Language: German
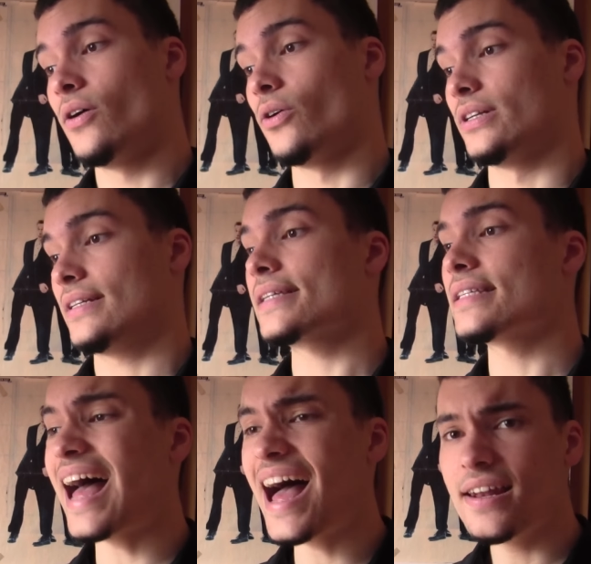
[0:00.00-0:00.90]
Und das
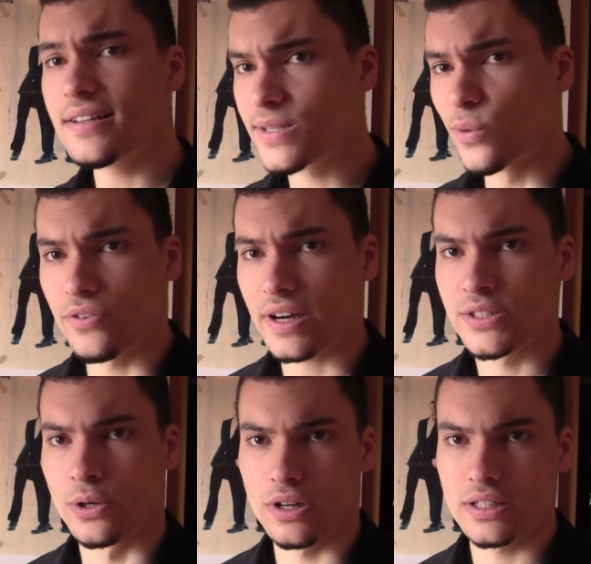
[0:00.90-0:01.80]
sind alles so
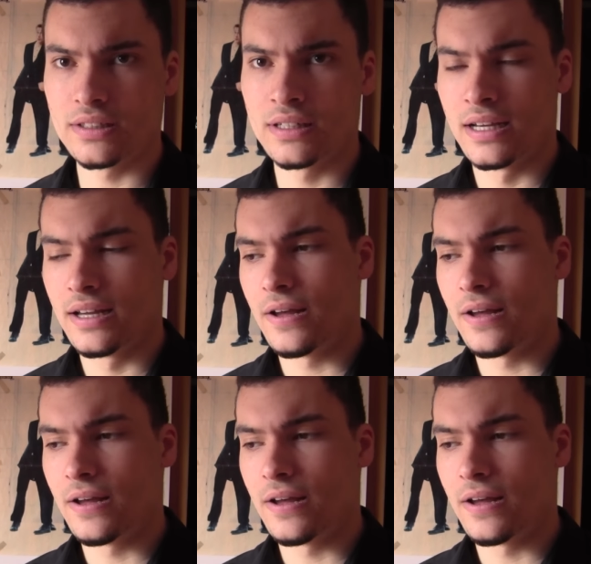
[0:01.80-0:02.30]
Faktoren,